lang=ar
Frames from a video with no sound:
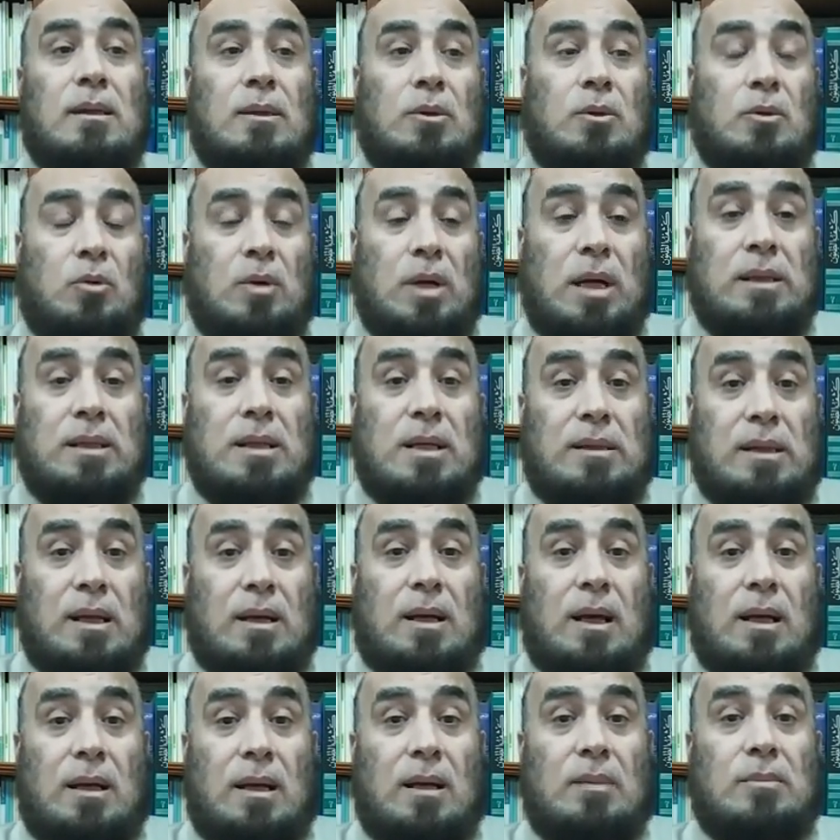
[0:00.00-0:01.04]
وأنا
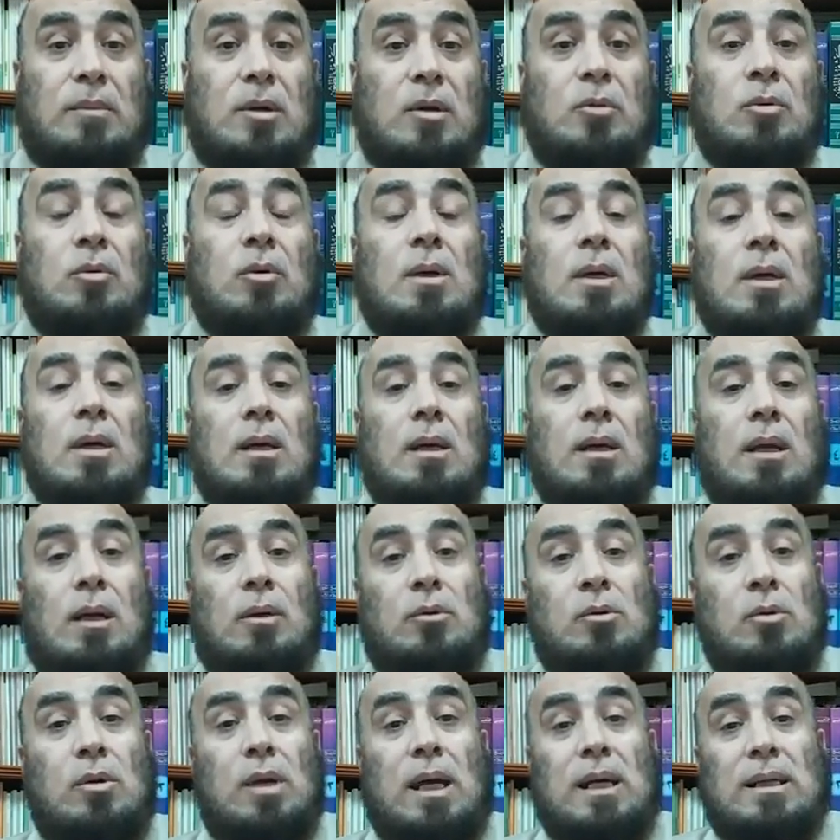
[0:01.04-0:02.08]
أتكلم معه
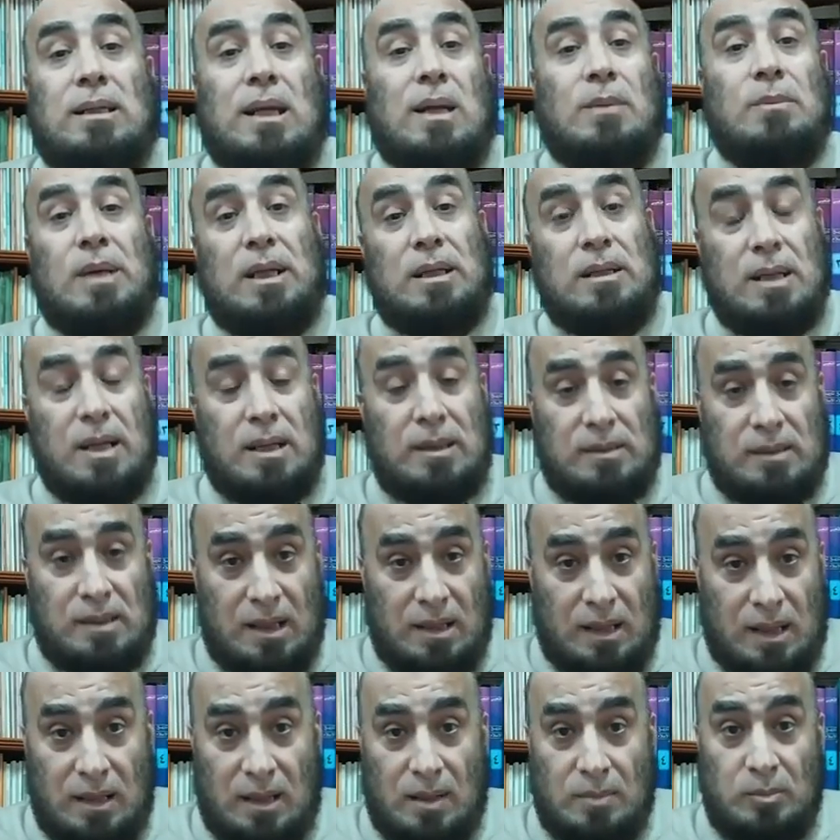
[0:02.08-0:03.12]
أقول أتمنى ده
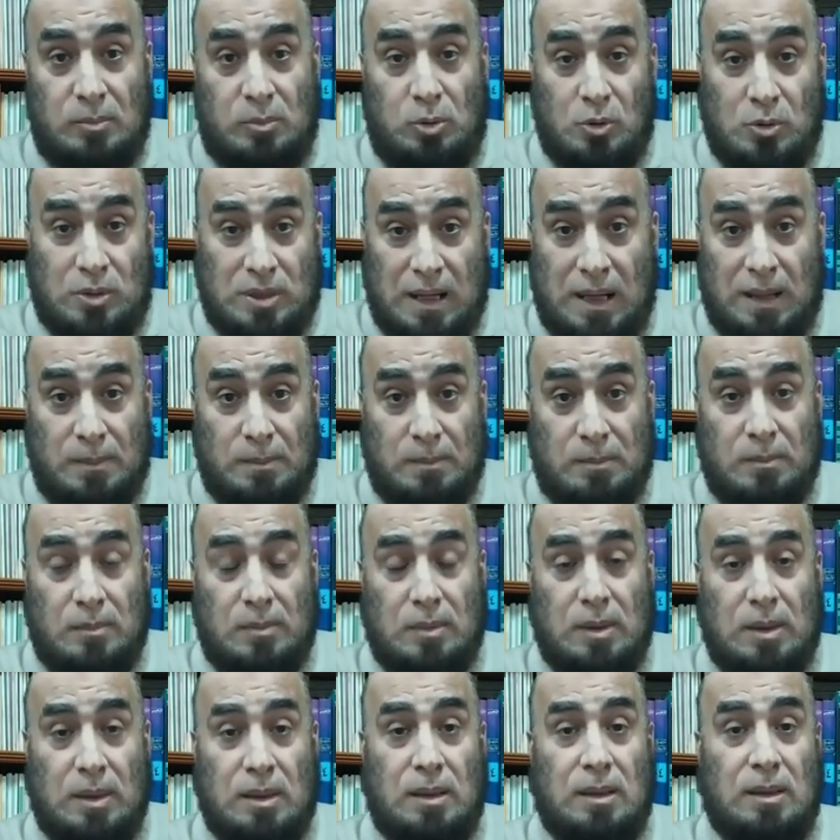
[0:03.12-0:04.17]
كلام حسام
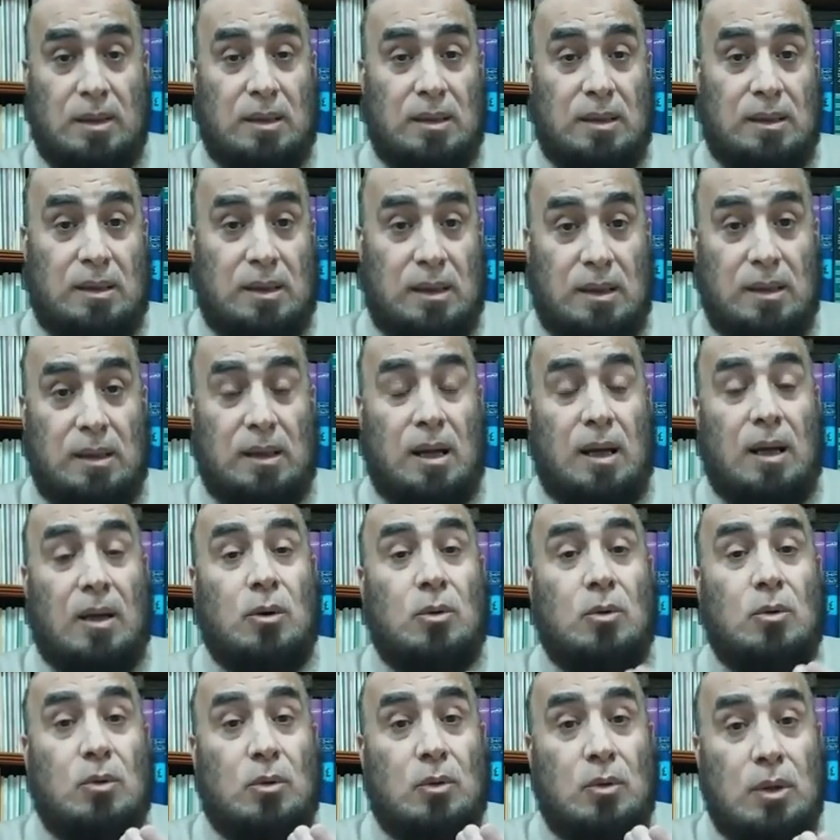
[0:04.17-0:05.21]
الدين
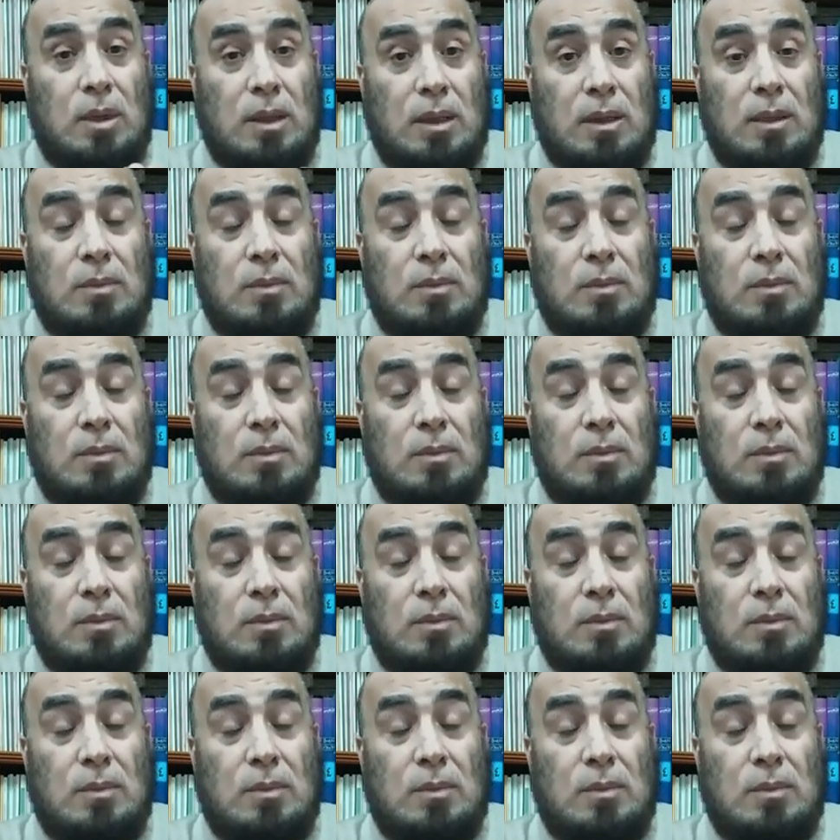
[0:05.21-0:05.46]
أو